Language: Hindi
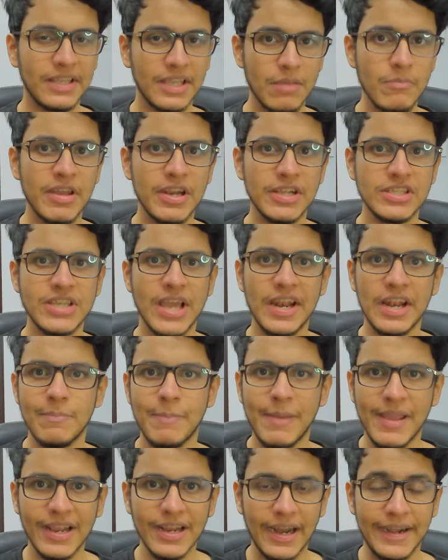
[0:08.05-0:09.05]
था कि मेरे चैनल
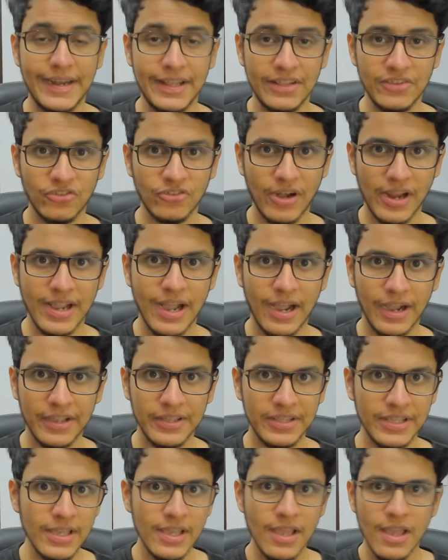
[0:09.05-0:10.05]
पे एक गाइडलाइन स्ट्राइक आ
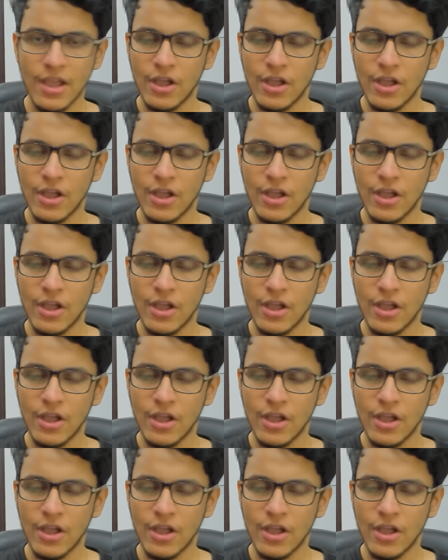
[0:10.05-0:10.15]
गई थी